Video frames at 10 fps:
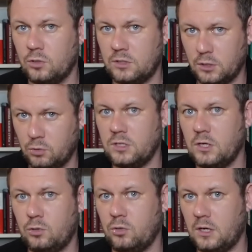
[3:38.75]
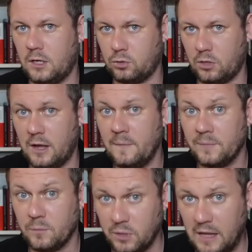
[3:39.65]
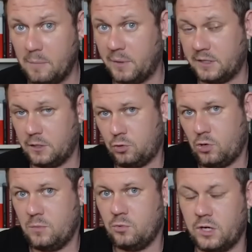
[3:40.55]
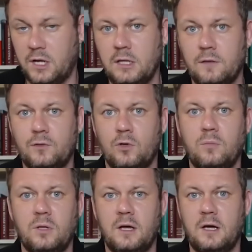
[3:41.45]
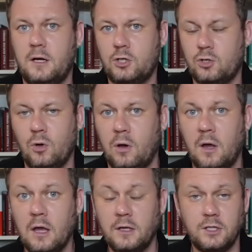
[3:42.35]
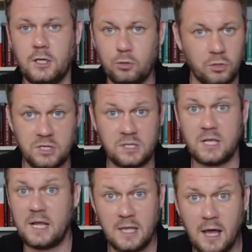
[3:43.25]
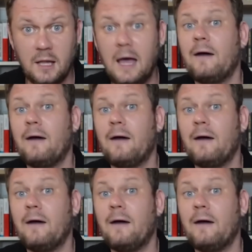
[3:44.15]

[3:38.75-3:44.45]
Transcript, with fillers: То есть на той территории, которая была под контролем Украины, все было хорошо, никто не страдал.